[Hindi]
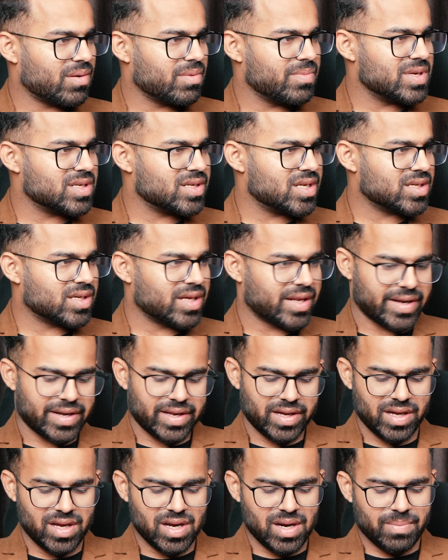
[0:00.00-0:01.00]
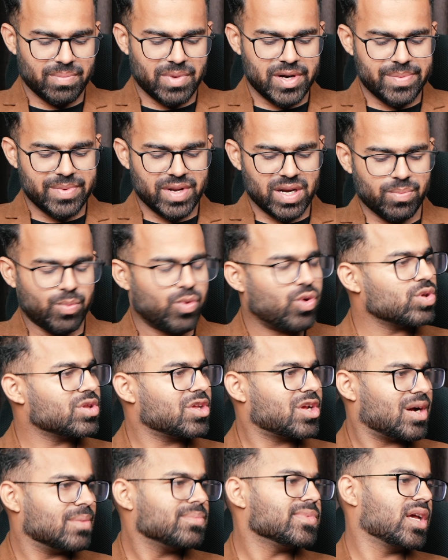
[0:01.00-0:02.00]
भी बिजनेस कर रहा है बट मैंने
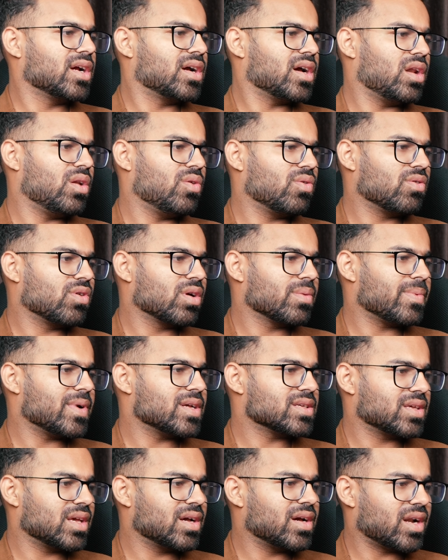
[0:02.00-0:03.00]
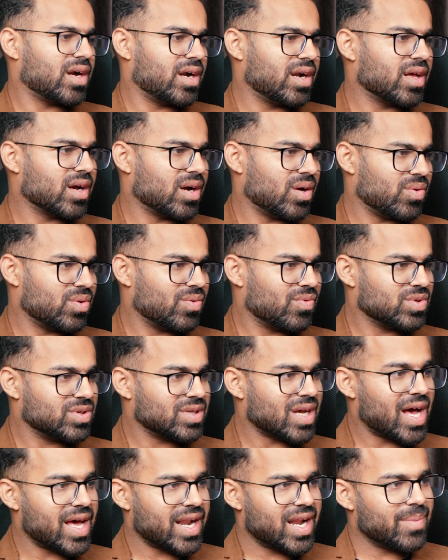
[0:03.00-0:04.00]
बहुत कम देखा लोगों के पास की करंट अकाउंट वो हाँ,
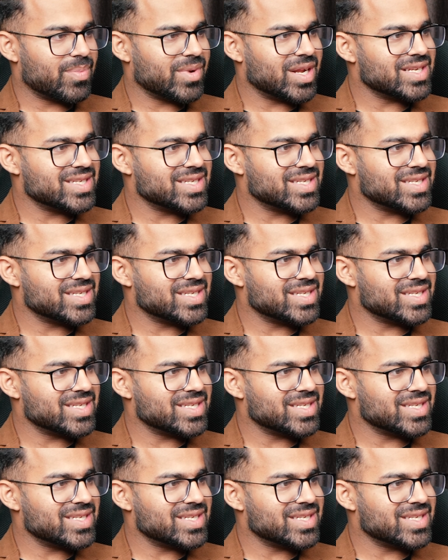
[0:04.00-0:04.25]
सारे अपने